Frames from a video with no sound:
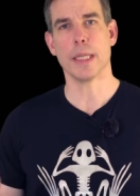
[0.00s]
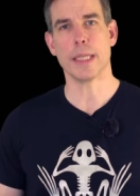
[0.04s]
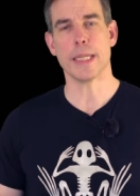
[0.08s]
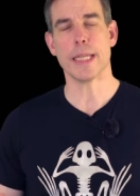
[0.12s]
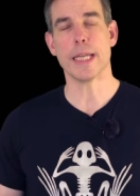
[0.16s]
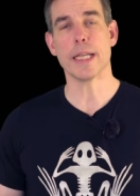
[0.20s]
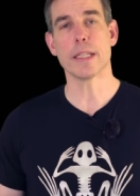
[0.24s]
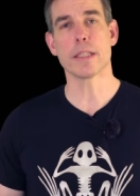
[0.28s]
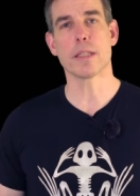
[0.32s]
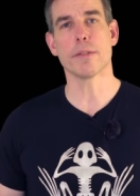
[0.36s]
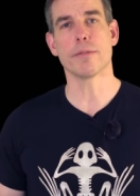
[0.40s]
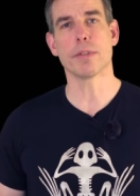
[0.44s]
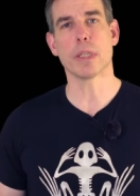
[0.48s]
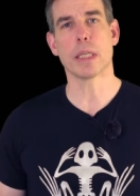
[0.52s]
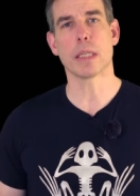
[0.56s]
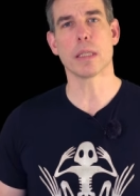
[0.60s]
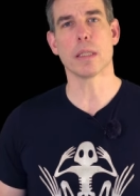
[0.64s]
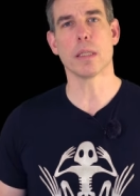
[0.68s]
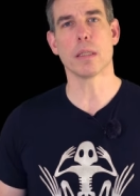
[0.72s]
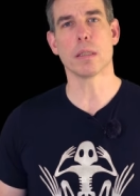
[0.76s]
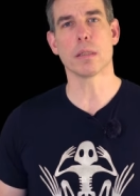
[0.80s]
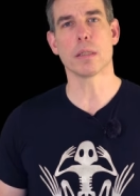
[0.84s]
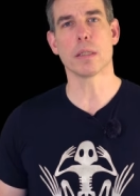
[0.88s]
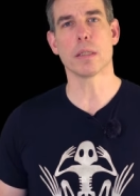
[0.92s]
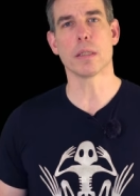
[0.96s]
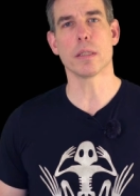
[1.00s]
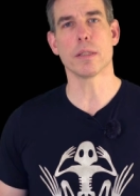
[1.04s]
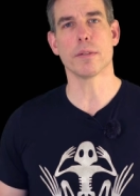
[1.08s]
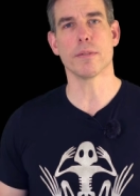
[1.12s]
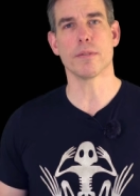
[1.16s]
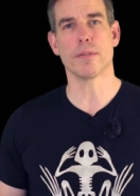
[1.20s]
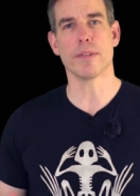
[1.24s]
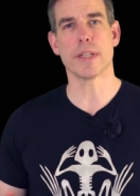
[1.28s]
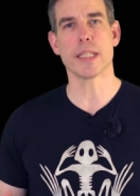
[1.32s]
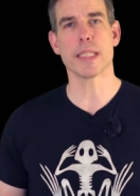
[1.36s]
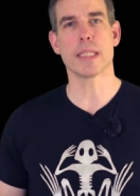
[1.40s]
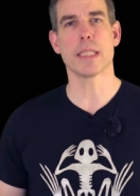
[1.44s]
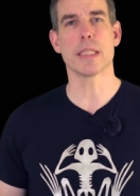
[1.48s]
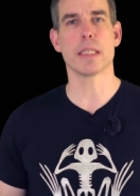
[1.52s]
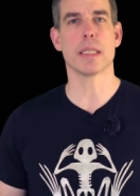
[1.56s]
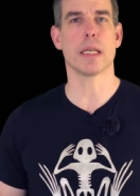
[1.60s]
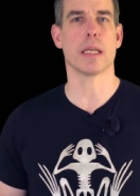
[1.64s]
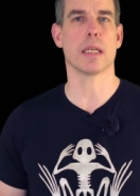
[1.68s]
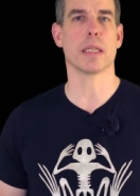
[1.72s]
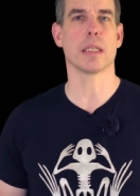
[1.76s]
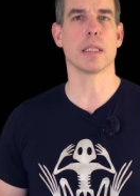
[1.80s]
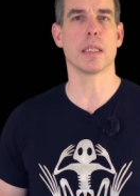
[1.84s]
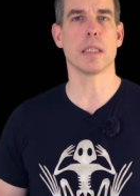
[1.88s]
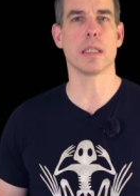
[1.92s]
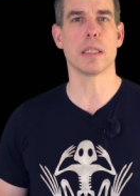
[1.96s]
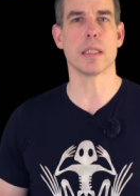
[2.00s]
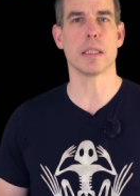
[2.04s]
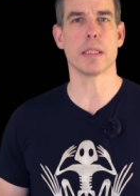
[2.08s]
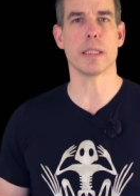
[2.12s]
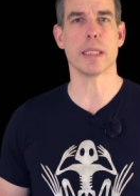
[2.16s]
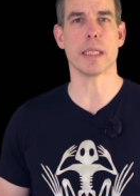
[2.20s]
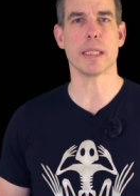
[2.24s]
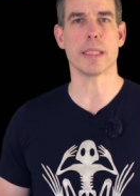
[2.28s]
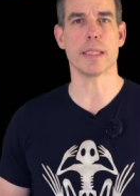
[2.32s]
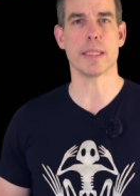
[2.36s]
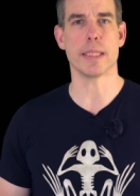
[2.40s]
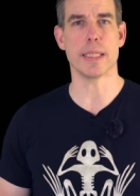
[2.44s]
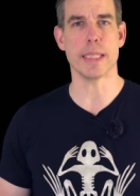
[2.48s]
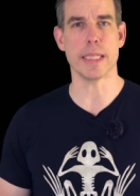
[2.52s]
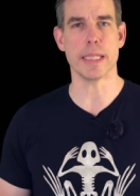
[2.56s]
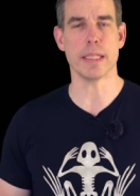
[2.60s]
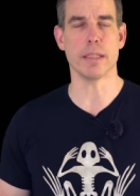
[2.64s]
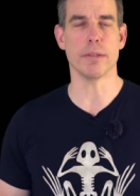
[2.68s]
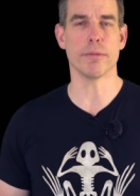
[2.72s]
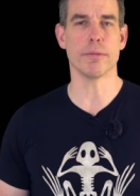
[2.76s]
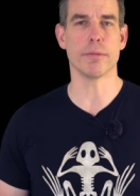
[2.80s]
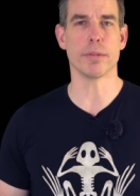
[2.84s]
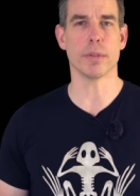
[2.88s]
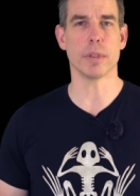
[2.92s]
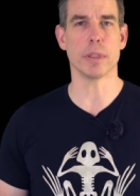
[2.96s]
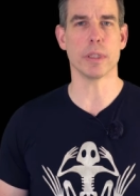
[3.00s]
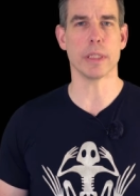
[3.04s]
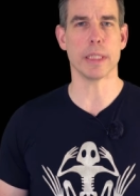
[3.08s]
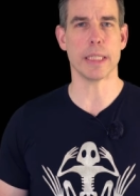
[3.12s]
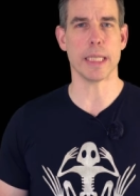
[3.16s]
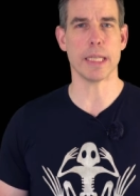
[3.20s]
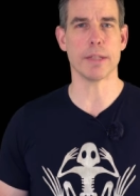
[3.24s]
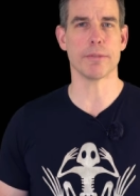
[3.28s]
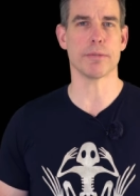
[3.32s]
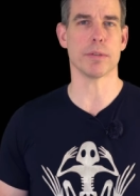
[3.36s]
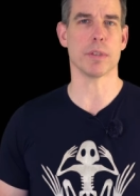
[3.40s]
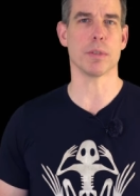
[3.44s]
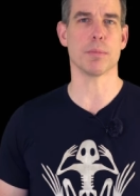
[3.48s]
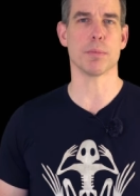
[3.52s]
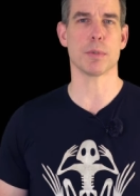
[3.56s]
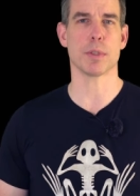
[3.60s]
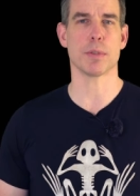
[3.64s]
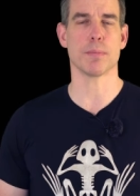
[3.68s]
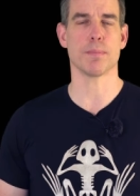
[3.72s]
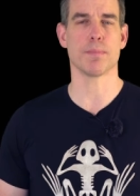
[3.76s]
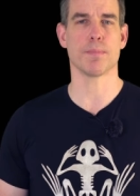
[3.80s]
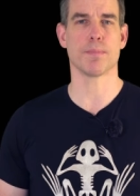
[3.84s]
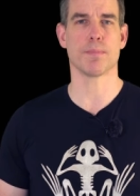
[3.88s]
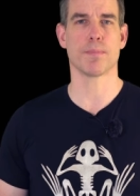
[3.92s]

Die erste Frage lautet, was ist eigentlich der Sinn von DevOps?